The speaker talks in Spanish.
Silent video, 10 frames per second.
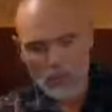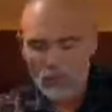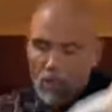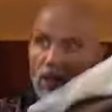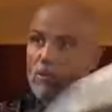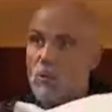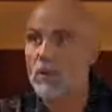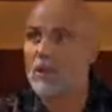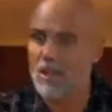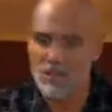¿No te das
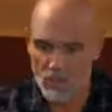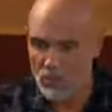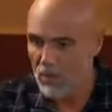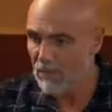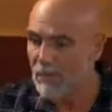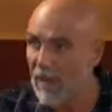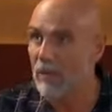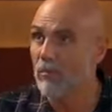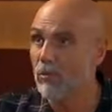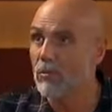cuenta que estoy
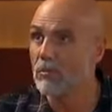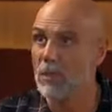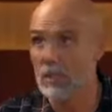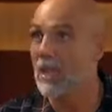enfermo y